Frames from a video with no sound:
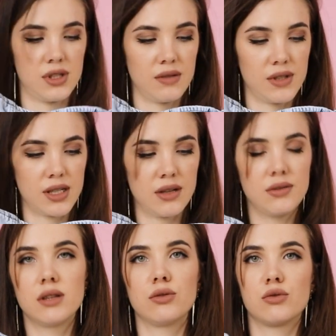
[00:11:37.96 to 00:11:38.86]
Джинсовый
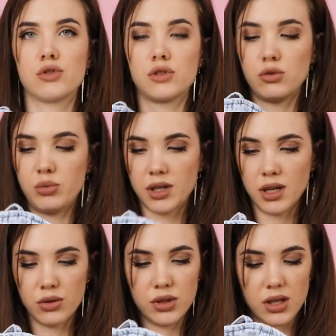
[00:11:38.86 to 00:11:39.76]
сарафан тоже супер
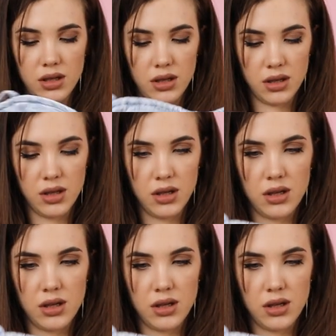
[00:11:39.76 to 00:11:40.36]
короткий,